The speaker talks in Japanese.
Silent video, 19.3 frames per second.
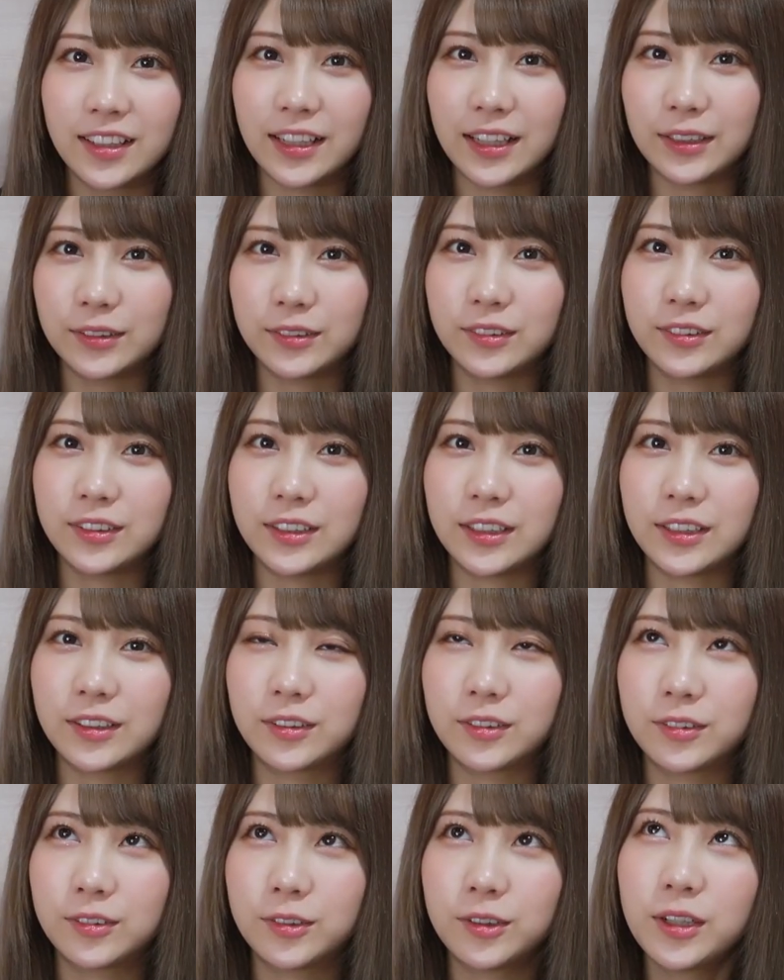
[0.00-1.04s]
あの
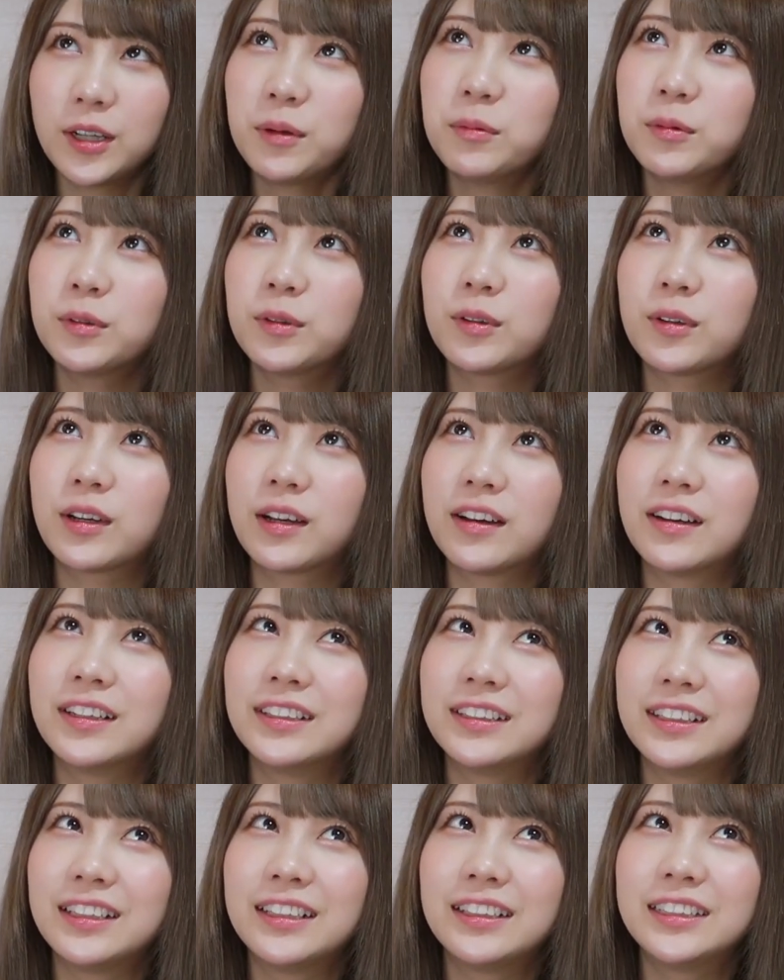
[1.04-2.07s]
ねコラボとか
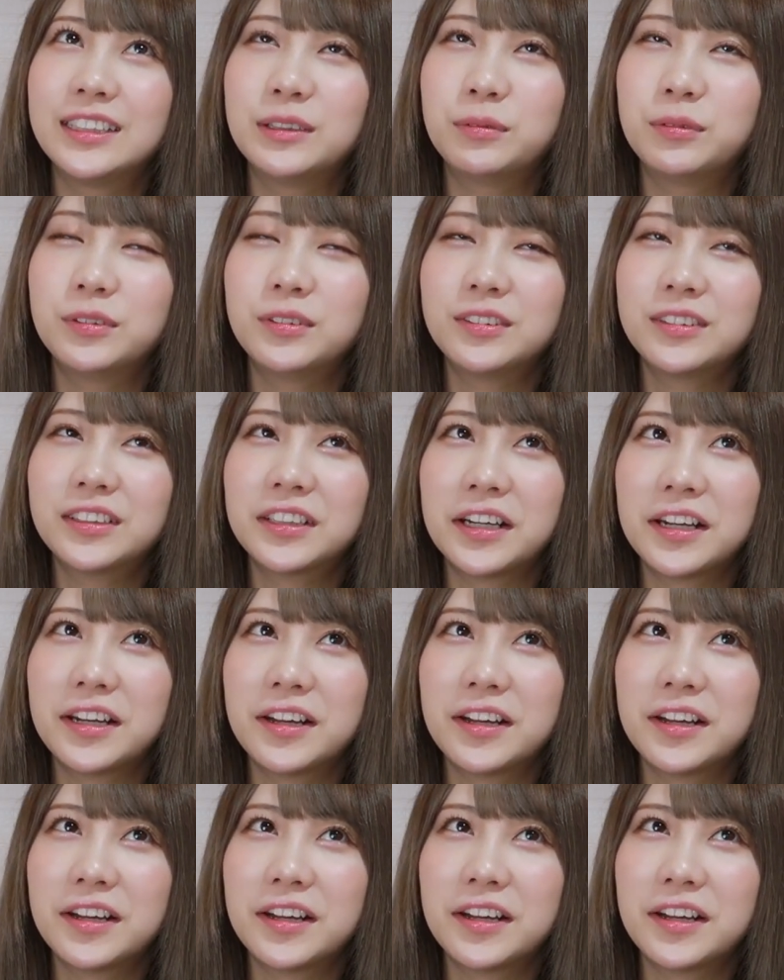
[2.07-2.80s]
はね自分か